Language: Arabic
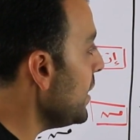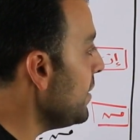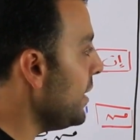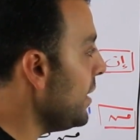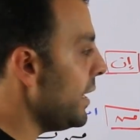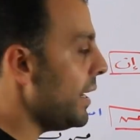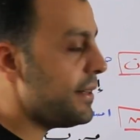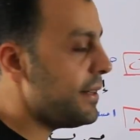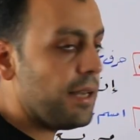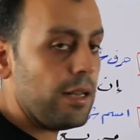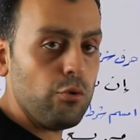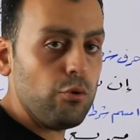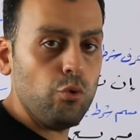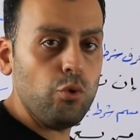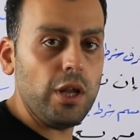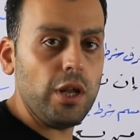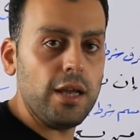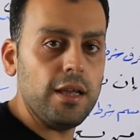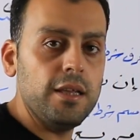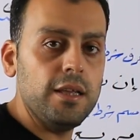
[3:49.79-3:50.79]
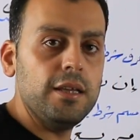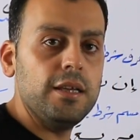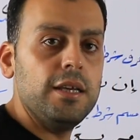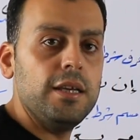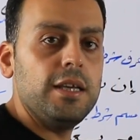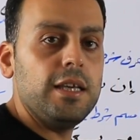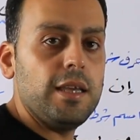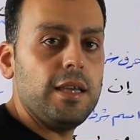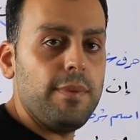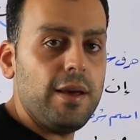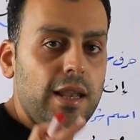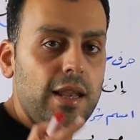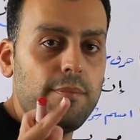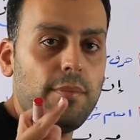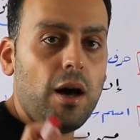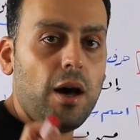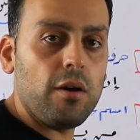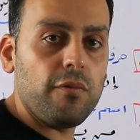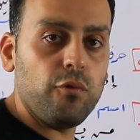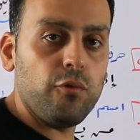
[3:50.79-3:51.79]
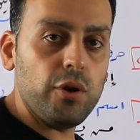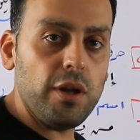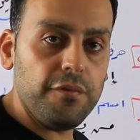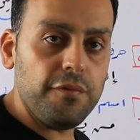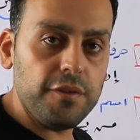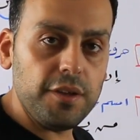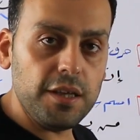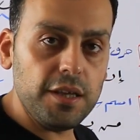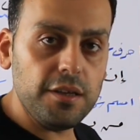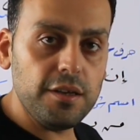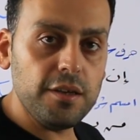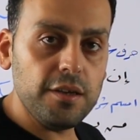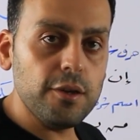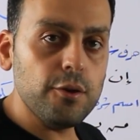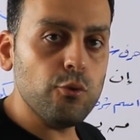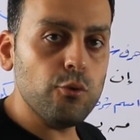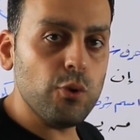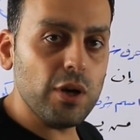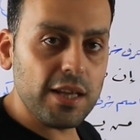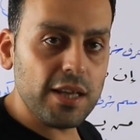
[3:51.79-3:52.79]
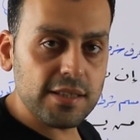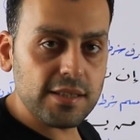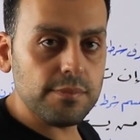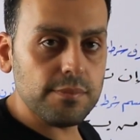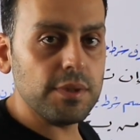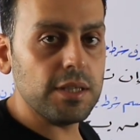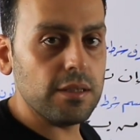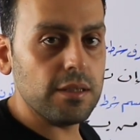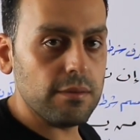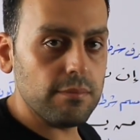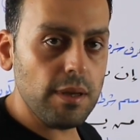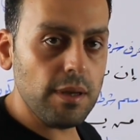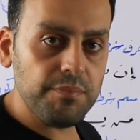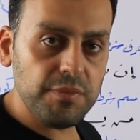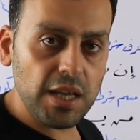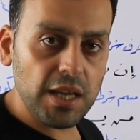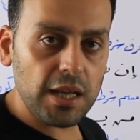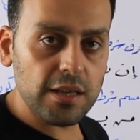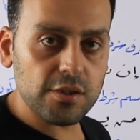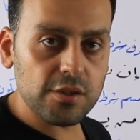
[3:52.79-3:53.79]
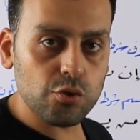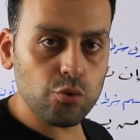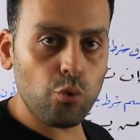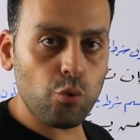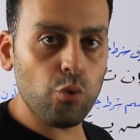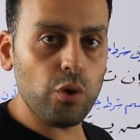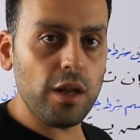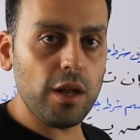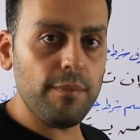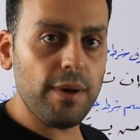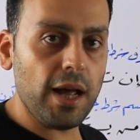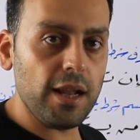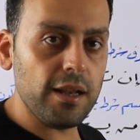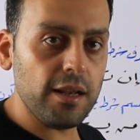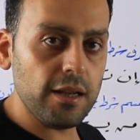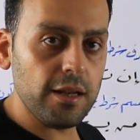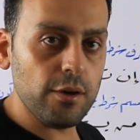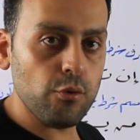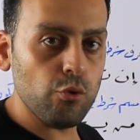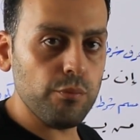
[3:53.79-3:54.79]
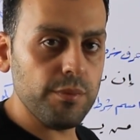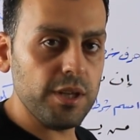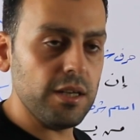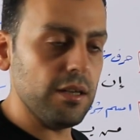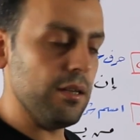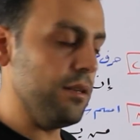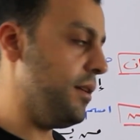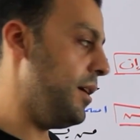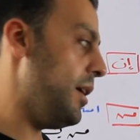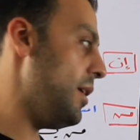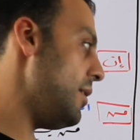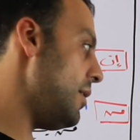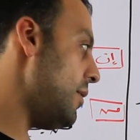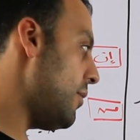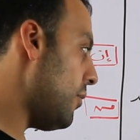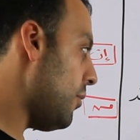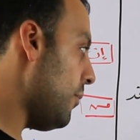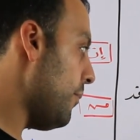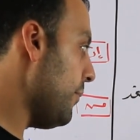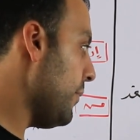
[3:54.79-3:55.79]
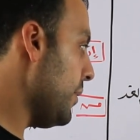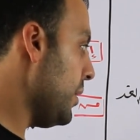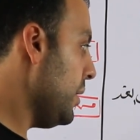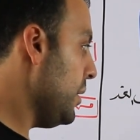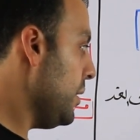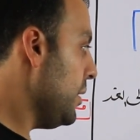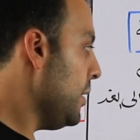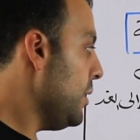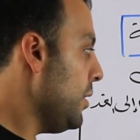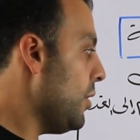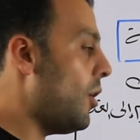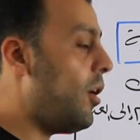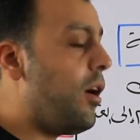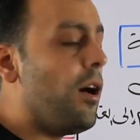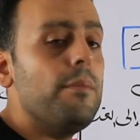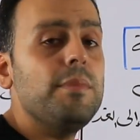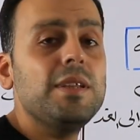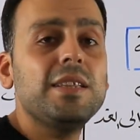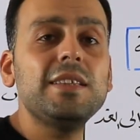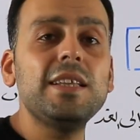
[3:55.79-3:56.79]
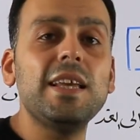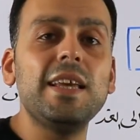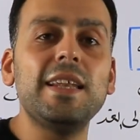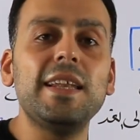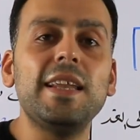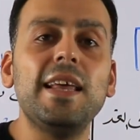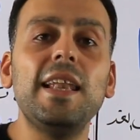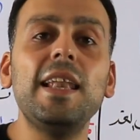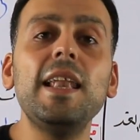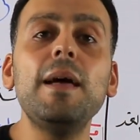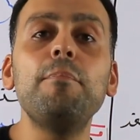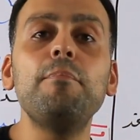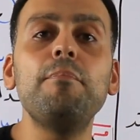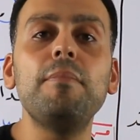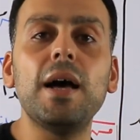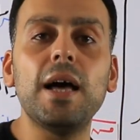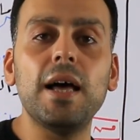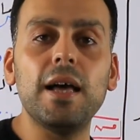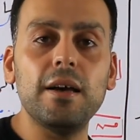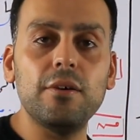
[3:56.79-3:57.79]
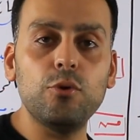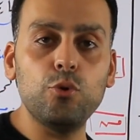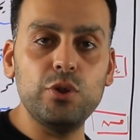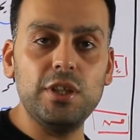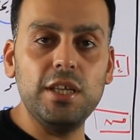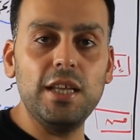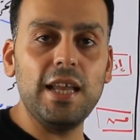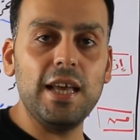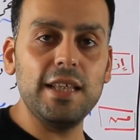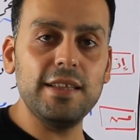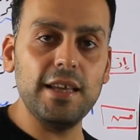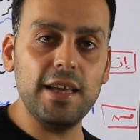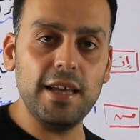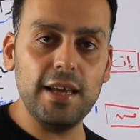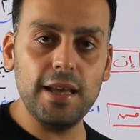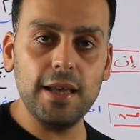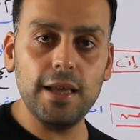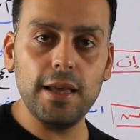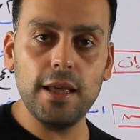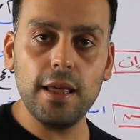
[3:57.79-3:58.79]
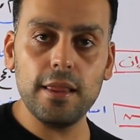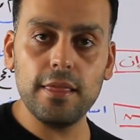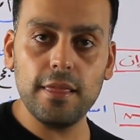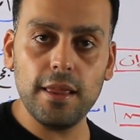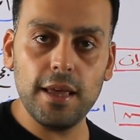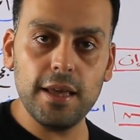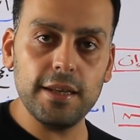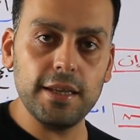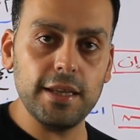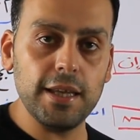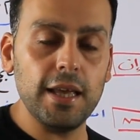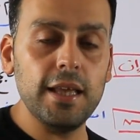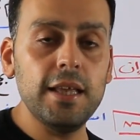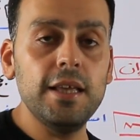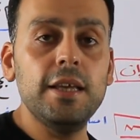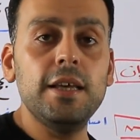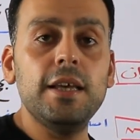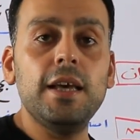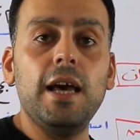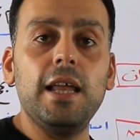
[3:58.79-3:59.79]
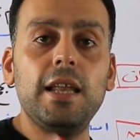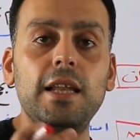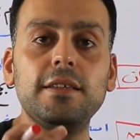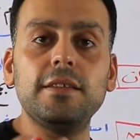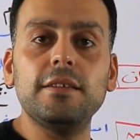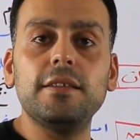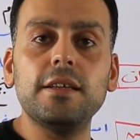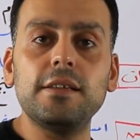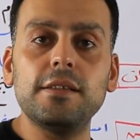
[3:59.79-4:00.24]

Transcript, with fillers: دي الأداة الأولى يبقى لم حرف نفي وجزم مبني على السكون لا محل له من الإعراب رقم اثنين لما ودي الأداة الثانية التي